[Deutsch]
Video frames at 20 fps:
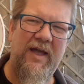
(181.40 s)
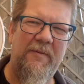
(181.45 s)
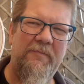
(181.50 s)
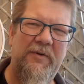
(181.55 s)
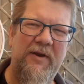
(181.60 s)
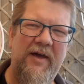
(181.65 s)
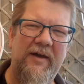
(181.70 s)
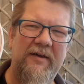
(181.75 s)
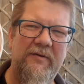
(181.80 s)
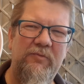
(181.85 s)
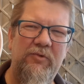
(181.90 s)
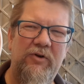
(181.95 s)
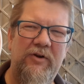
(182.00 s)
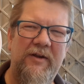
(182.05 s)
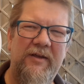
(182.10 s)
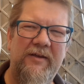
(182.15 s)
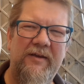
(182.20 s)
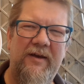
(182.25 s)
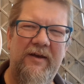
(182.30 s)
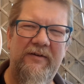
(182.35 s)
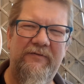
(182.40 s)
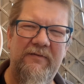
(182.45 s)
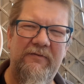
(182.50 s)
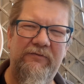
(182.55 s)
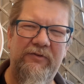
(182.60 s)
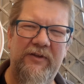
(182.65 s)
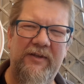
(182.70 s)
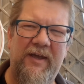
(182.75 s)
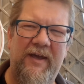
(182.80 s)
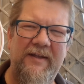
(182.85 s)
Ablagemöglichkeit
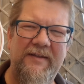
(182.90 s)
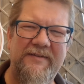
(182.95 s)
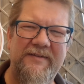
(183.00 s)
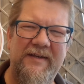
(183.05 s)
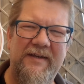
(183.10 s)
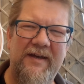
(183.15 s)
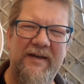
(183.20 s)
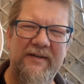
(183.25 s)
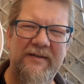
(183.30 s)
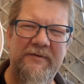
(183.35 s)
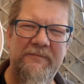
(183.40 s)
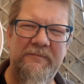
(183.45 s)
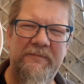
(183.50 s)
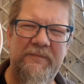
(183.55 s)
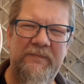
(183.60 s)
für drei Zigarren